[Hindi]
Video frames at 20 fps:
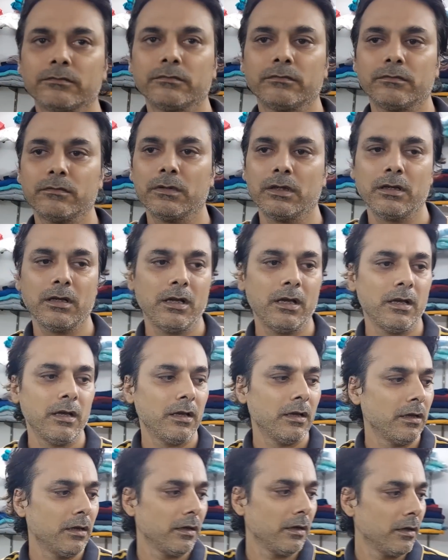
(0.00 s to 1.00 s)
वाले हो इसके बाद
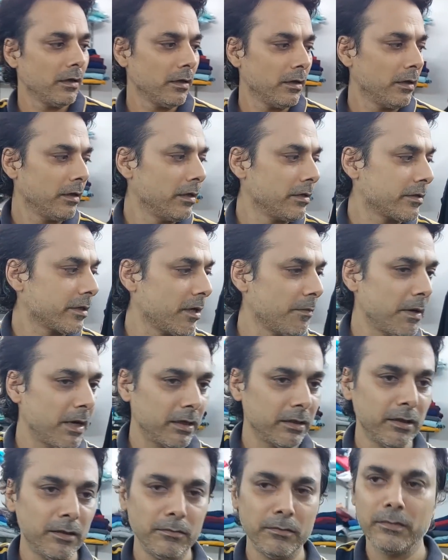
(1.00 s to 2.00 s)
जींस के इसके
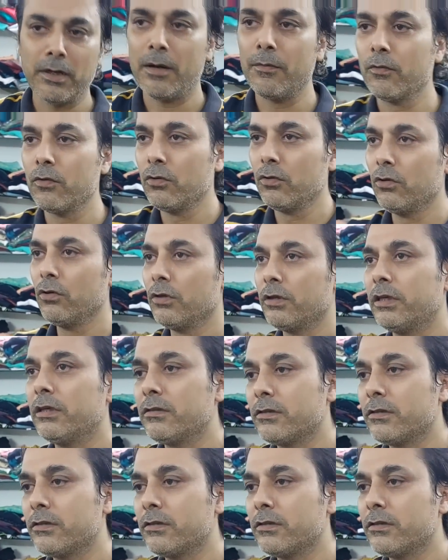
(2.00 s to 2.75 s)
बाद हम आपको